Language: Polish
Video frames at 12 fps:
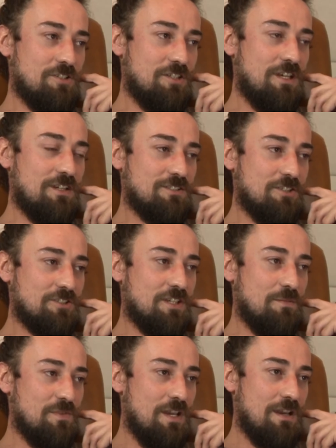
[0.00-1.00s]
teraz
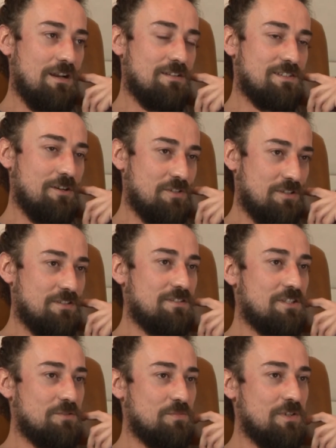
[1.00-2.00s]
troszkę mniej, ale cały czas
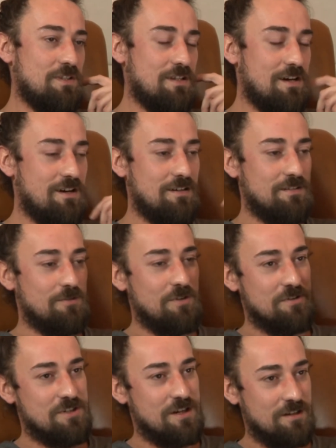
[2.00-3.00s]
jesteśmy na, na no,
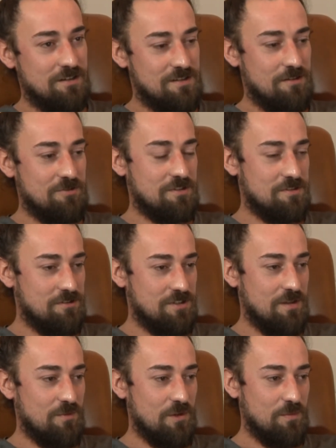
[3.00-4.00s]
łączach i cały Aha. czas coś
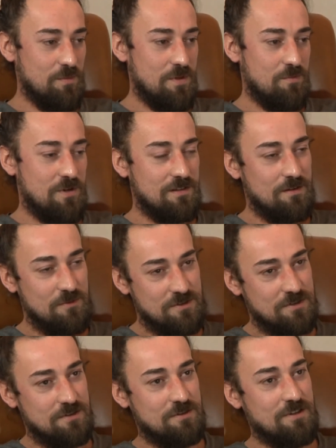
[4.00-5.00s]
tam robimy, bo Adam
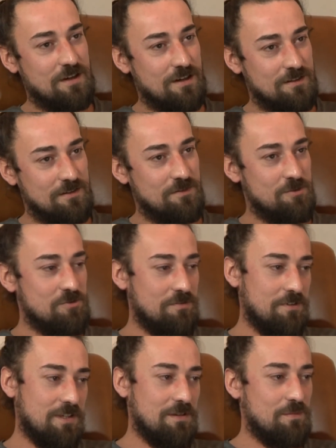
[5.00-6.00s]
jest też kreatywnym
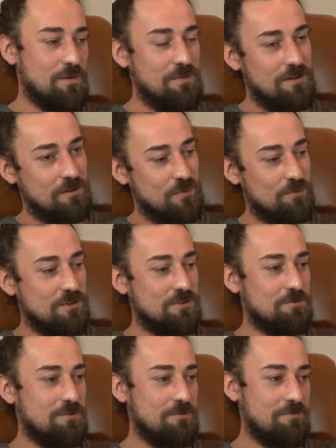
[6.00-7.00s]
człowiekiem, ma milion
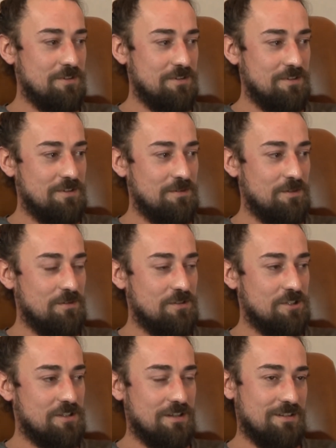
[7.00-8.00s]
pomysłów i, i, i
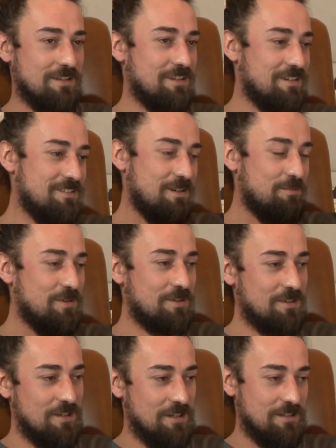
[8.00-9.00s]
się tak nakręcamy. Mhm.
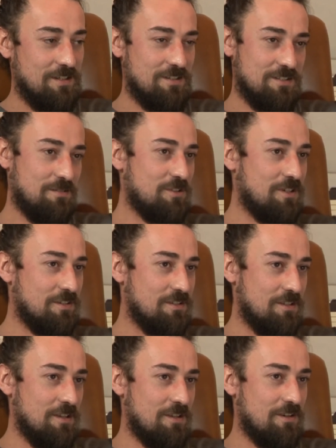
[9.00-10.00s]
Teraz na przykład
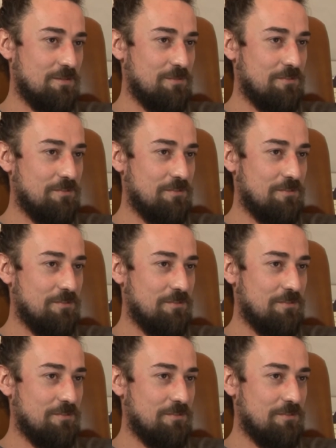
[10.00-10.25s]
robi